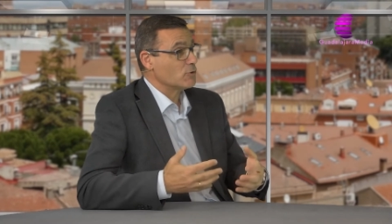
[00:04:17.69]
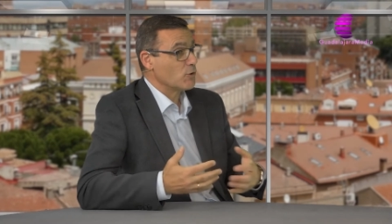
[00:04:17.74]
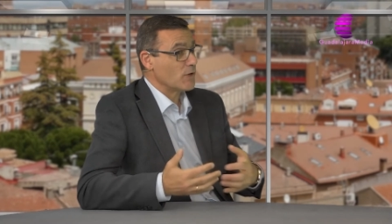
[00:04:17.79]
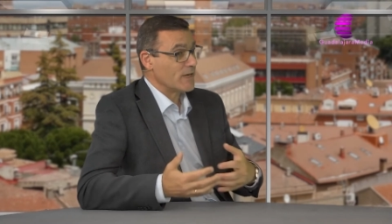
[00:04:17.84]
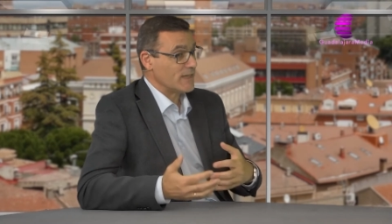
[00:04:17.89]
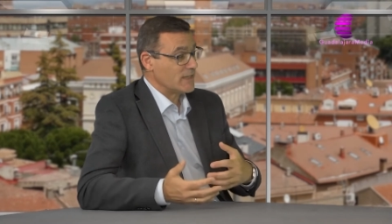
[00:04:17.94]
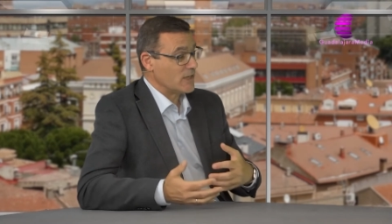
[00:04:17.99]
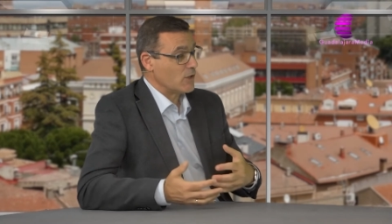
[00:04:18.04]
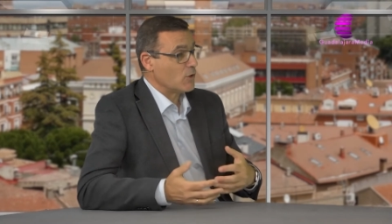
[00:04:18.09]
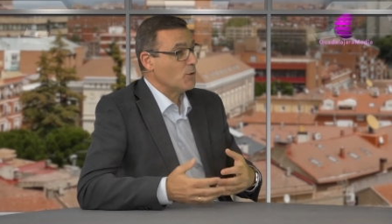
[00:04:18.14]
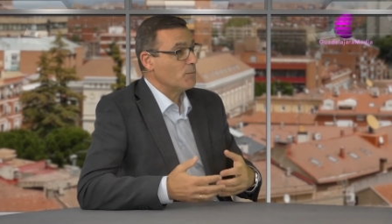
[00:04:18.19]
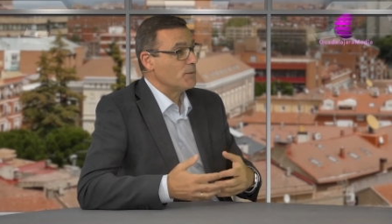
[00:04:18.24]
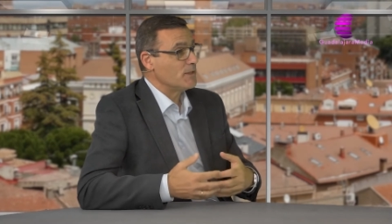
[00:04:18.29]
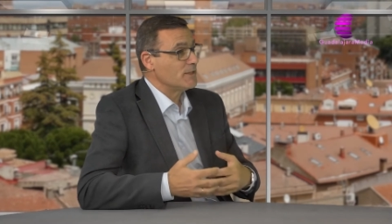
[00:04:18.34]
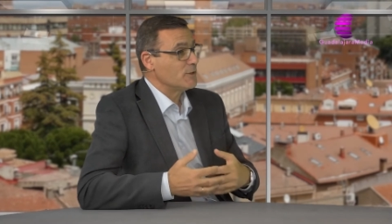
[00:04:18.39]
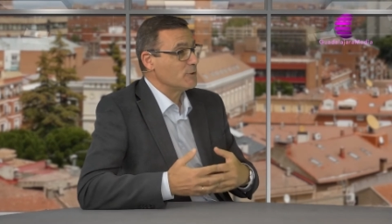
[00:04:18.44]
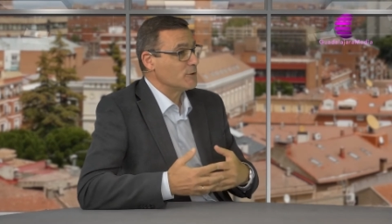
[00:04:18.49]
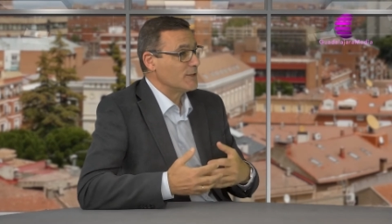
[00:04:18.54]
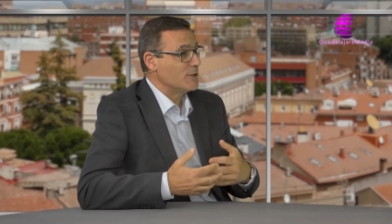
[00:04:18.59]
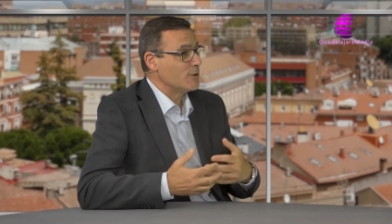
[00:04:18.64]
son gente joven
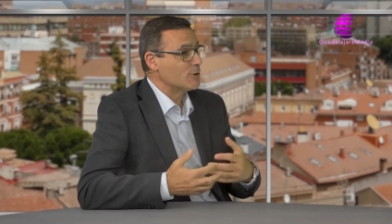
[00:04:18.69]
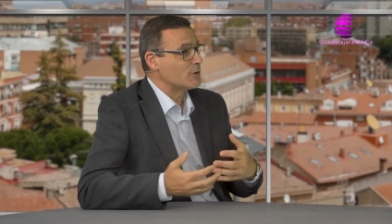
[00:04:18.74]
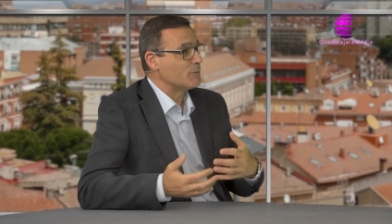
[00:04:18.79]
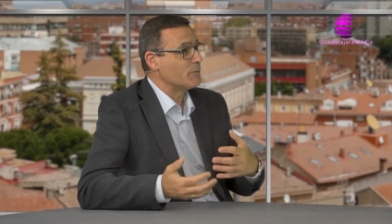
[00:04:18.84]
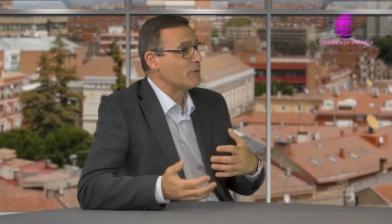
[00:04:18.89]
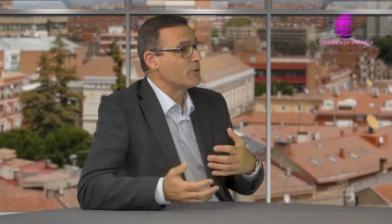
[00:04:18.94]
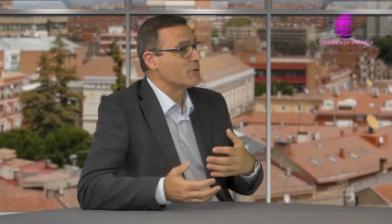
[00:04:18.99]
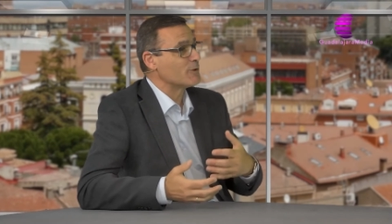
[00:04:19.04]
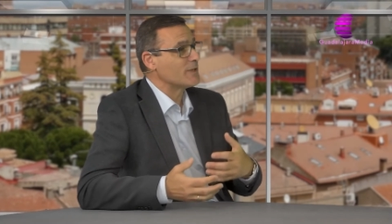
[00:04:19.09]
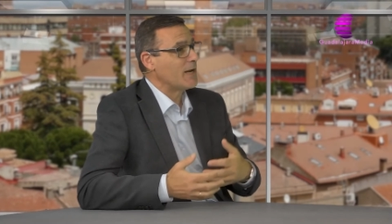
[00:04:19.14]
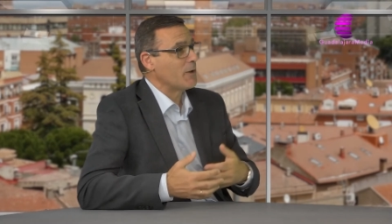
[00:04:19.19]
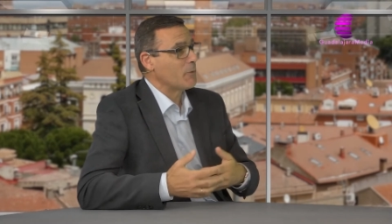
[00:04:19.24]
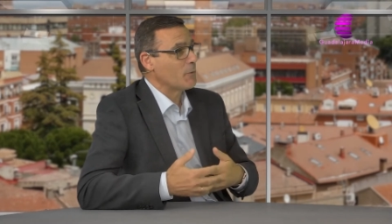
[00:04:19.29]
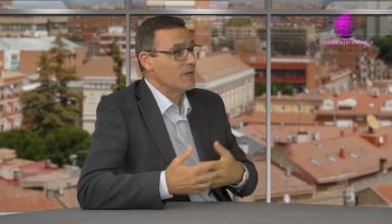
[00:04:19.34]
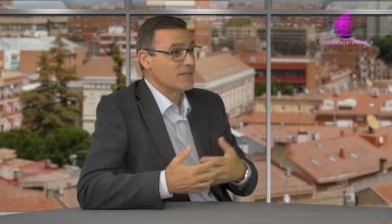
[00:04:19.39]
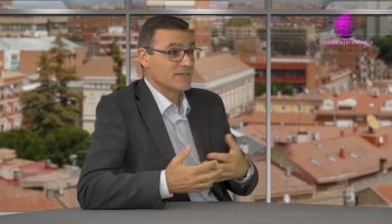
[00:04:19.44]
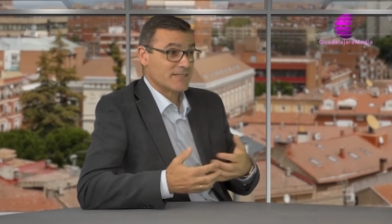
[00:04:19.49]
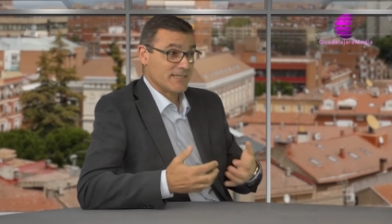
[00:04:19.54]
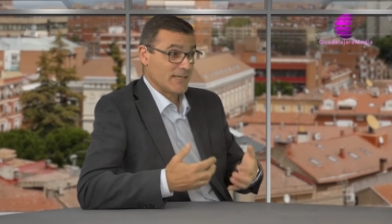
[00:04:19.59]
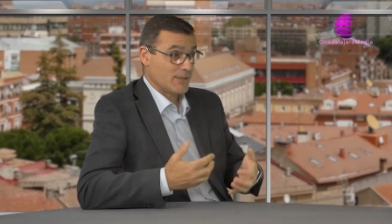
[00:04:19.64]
y no tienen los servicios a los
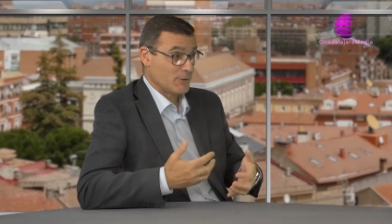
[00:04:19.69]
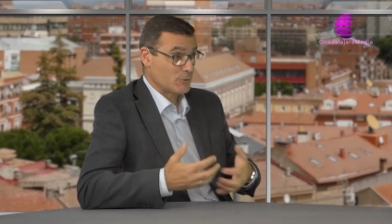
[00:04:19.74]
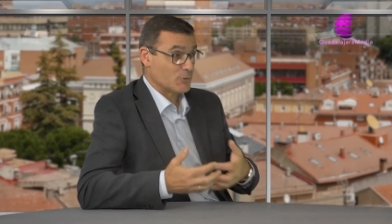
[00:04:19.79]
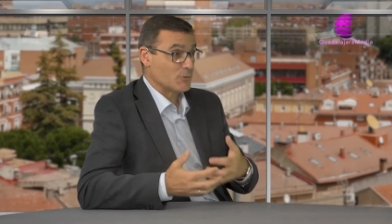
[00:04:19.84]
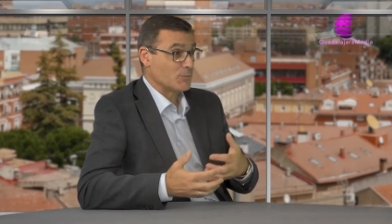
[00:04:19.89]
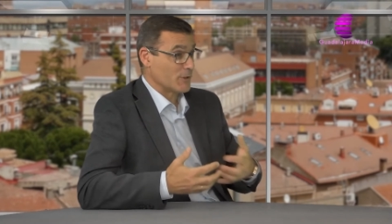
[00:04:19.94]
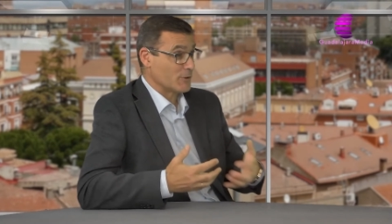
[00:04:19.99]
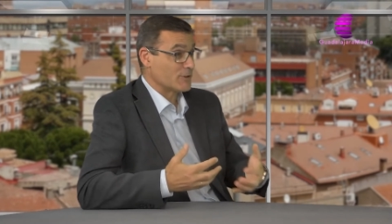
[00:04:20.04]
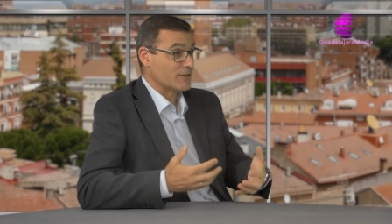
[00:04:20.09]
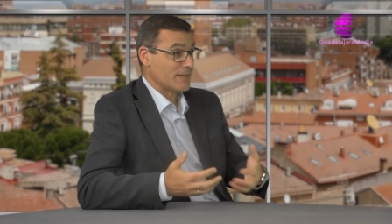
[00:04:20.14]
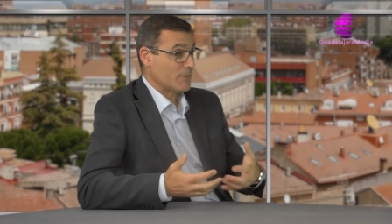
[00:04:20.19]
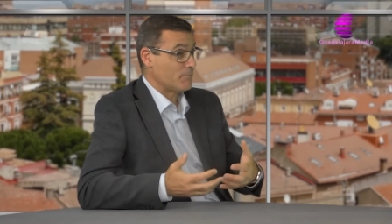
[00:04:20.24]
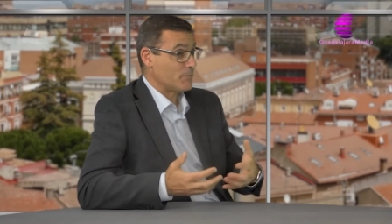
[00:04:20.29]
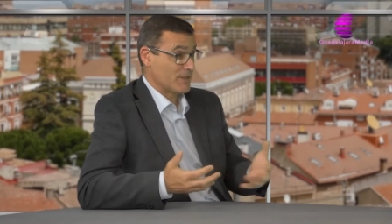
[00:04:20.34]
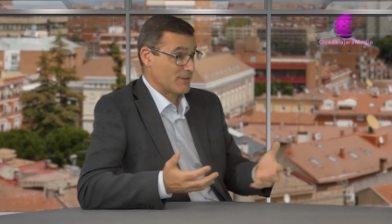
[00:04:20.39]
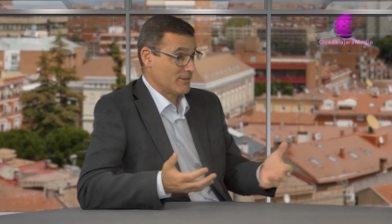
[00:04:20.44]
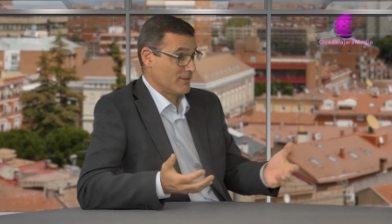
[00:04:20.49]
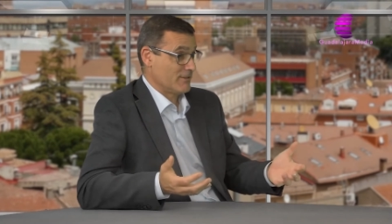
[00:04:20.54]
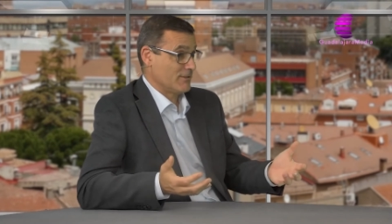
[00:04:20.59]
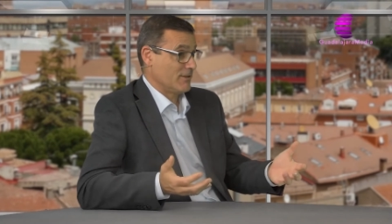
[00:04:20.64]
cuales están acostumbrados estas
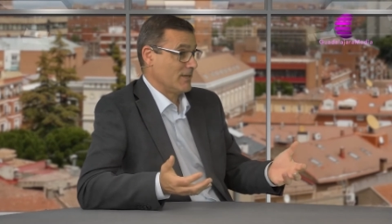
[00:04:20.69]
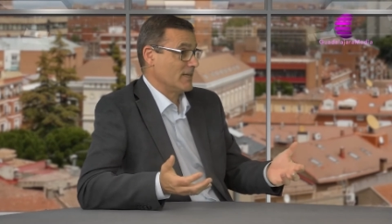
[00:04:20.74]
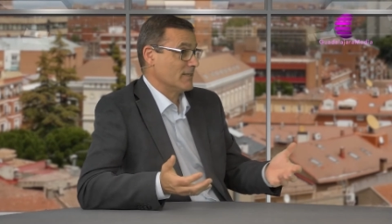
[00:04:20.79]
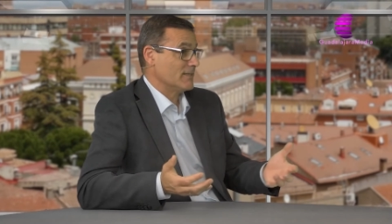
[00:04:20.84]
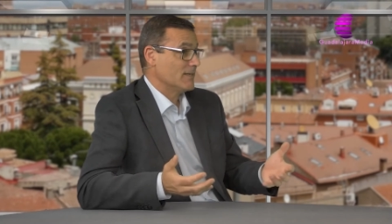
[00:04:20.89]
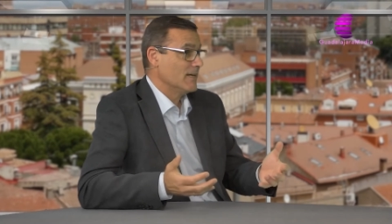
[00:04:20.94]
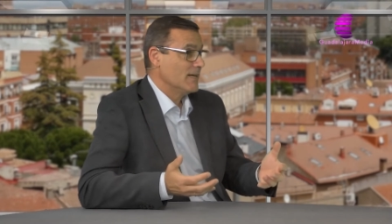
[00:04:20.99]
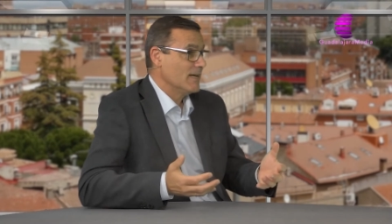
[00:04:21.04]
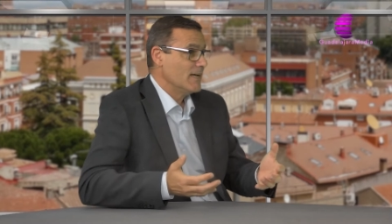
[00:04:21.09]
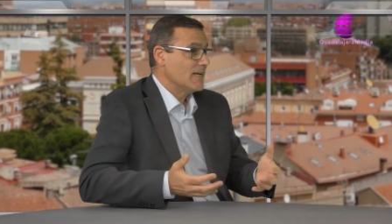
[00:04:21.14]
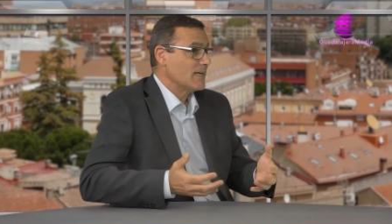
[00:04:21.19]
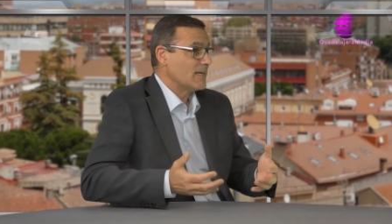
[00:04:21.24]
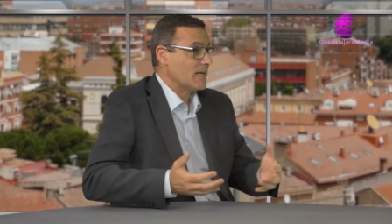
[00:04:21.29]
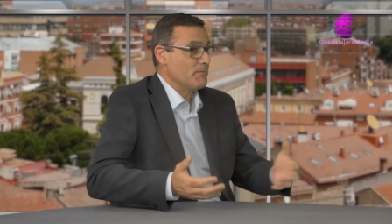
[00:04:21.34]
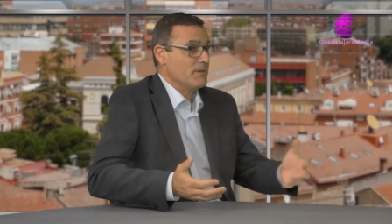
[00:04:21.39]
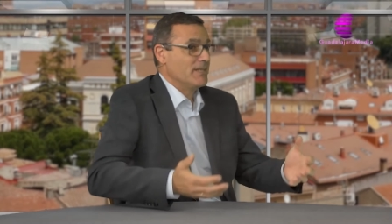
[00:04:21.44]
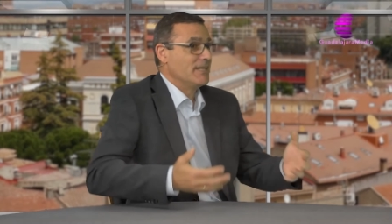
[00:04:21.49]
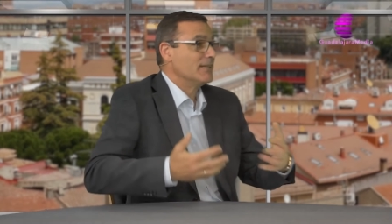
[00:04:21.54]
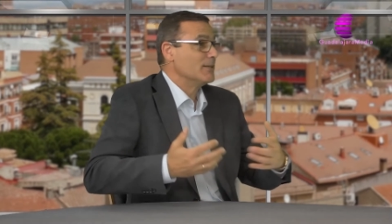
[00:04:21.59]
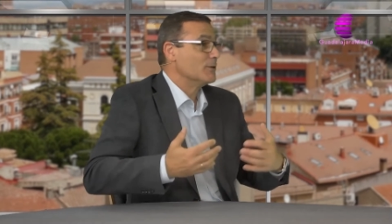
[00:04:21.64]
personas que
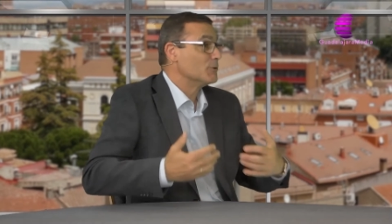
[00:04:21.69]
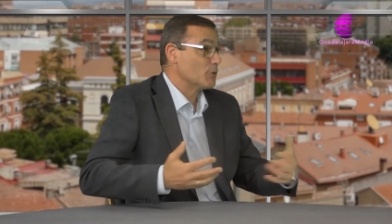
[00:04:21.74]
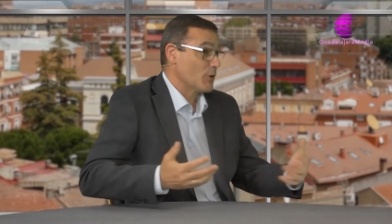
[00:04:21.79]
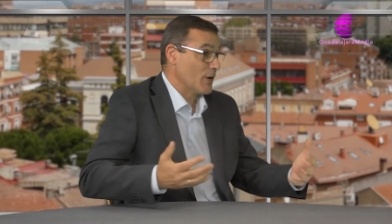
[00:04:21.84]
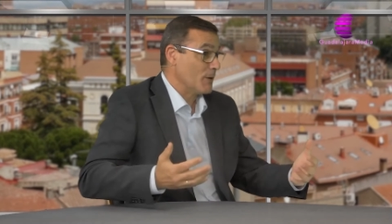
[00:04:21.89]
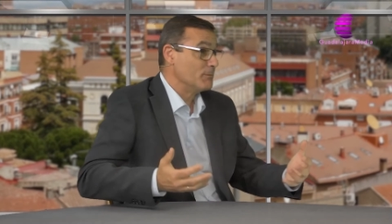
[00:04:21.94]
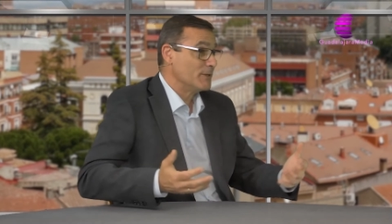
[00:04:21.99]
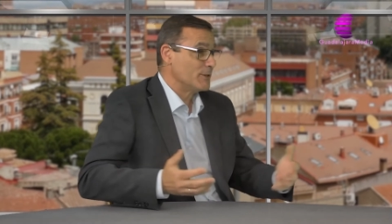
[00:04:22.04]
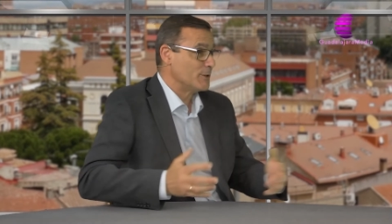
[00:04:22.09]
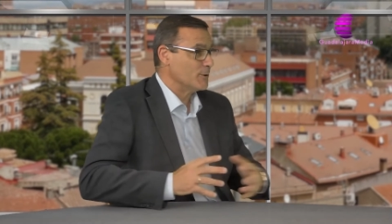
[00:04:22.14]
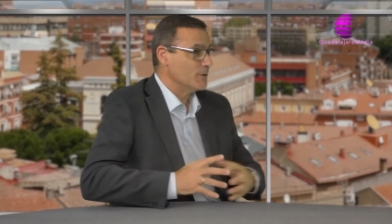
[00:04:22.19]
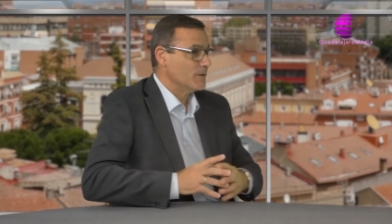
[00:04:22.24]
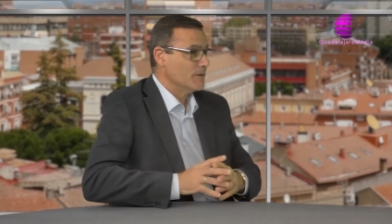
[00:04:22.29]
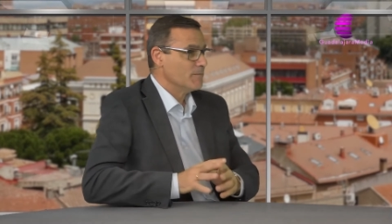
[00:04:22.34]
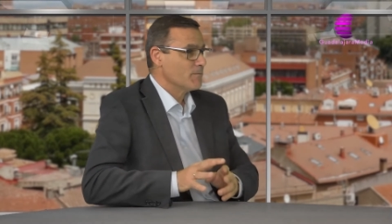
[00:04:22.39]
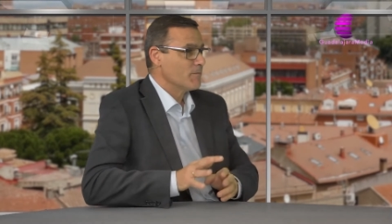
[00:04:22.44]
vienen de otro ámbito.